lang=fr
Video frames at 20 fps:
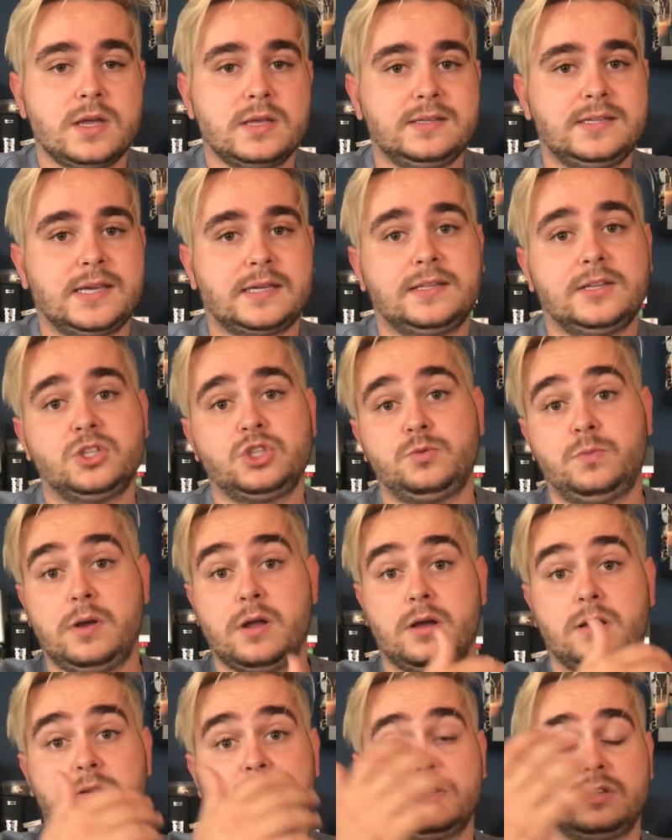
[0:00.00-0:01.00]
Certaines
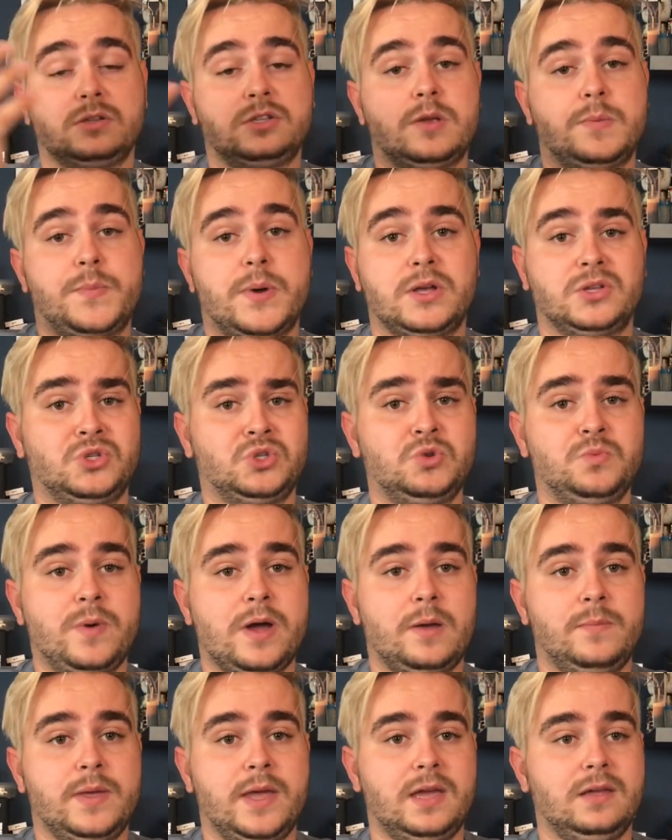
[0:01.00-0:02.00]
suppléances se passent
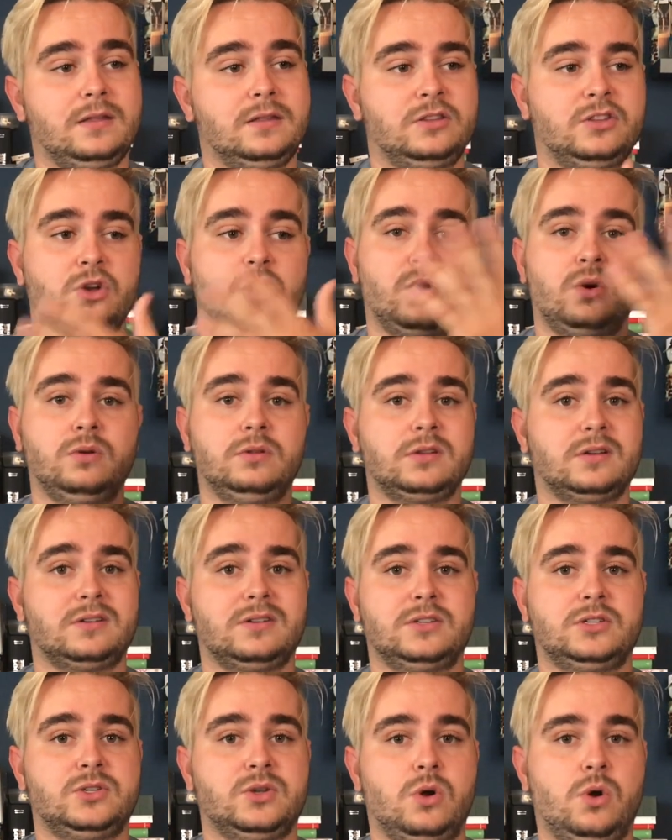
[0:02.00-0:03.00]
super bien, d'autres
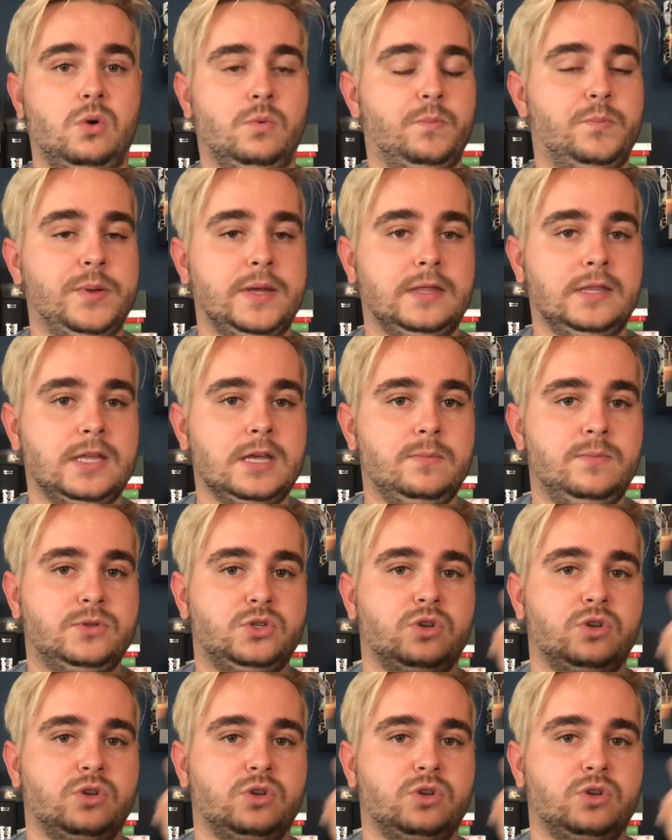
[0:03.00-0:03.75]
sont pénibles.